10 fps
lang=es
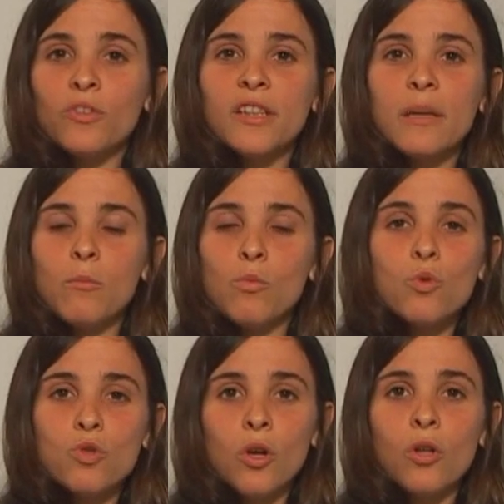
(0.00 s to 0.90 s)
me contactan
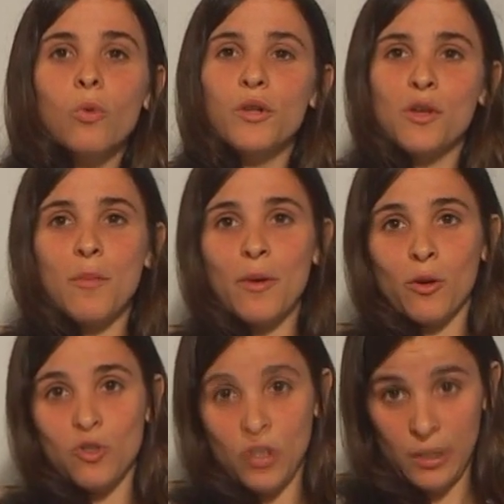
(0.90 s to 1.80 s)
mucho dueños de
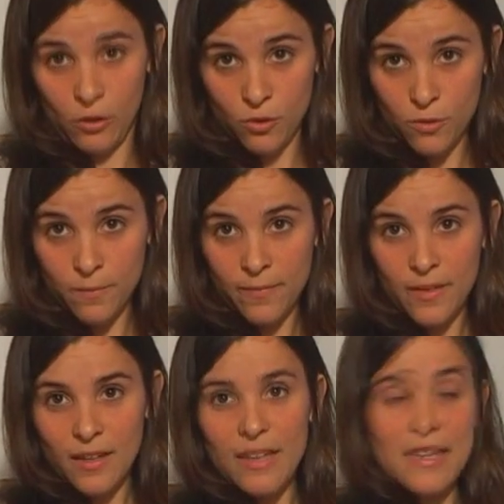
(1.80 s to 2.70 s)
perros chiquitos.
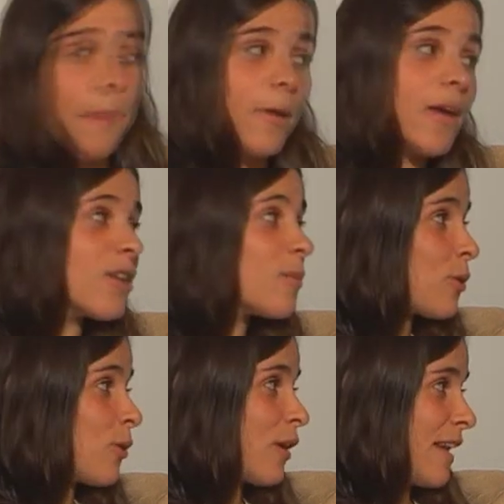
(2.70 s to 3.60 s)
Y a Pedro,
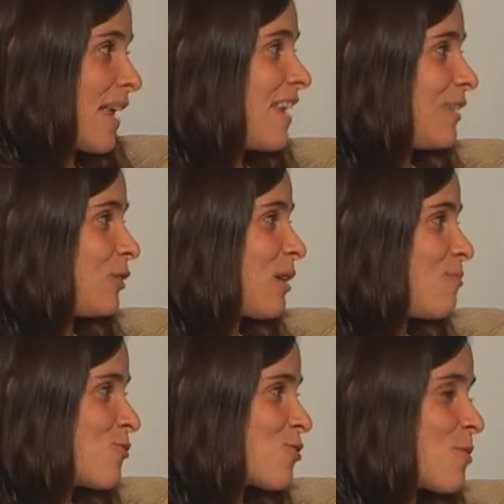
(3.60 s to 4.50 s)
por lo general, le
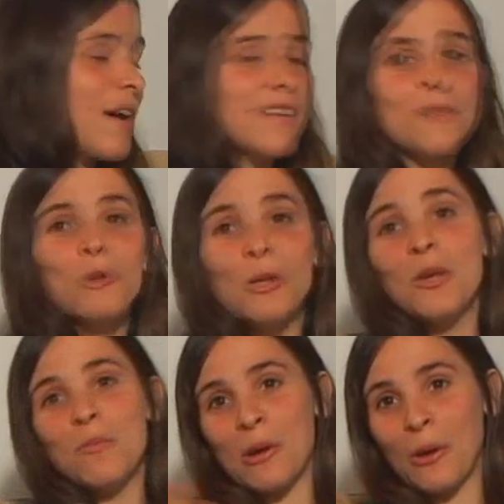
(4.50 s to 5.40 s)
tocan mucho más
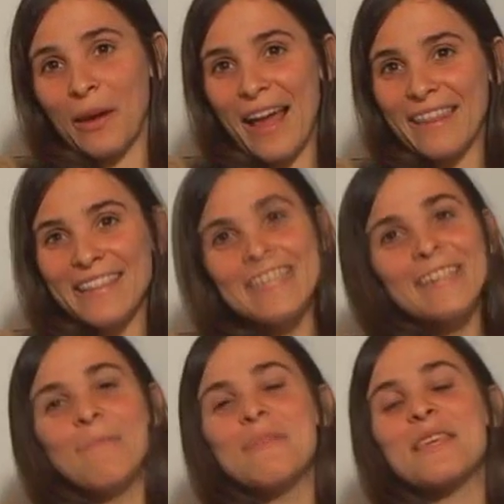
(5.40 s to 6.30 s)
dueños de perros grandes.
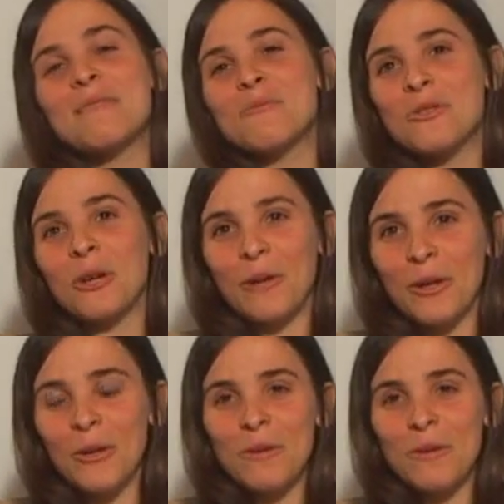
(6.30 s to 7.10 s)
También tiene mucho que ver